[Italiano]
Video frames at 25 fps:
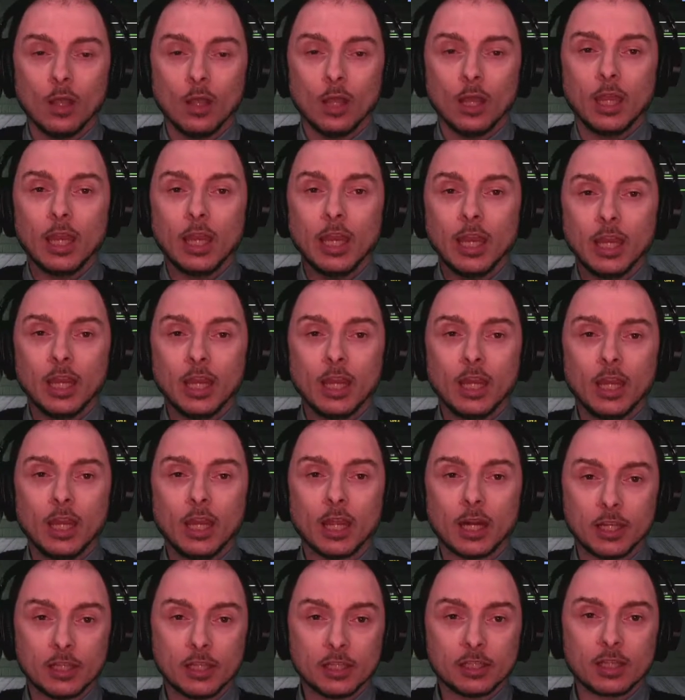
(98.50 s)
e
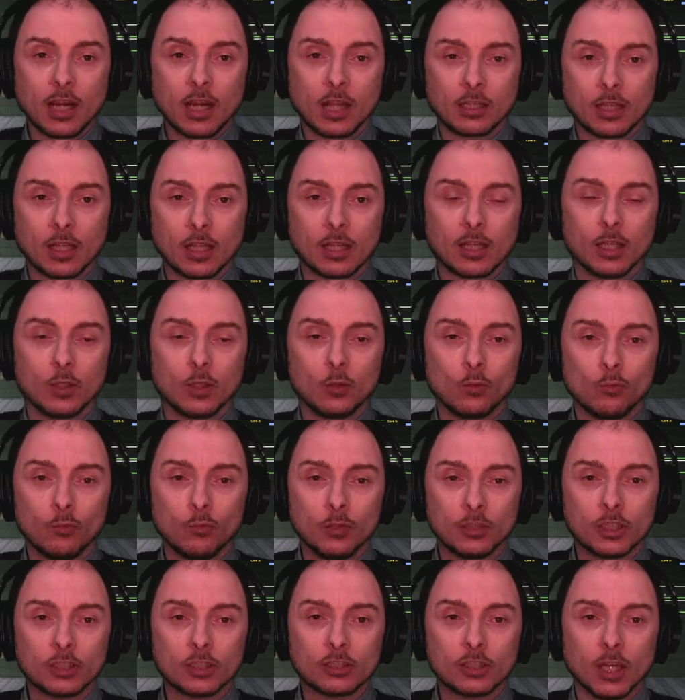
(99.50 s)
registrate che non vi
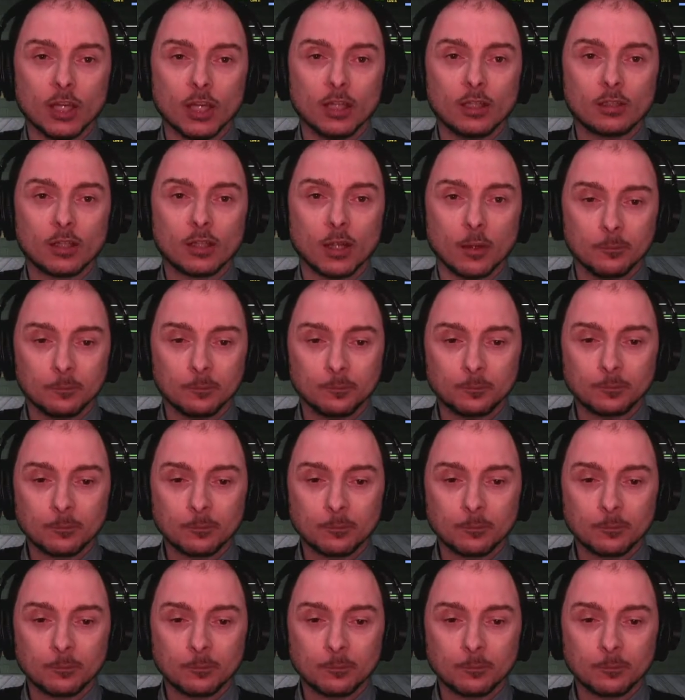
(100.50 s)
si sente.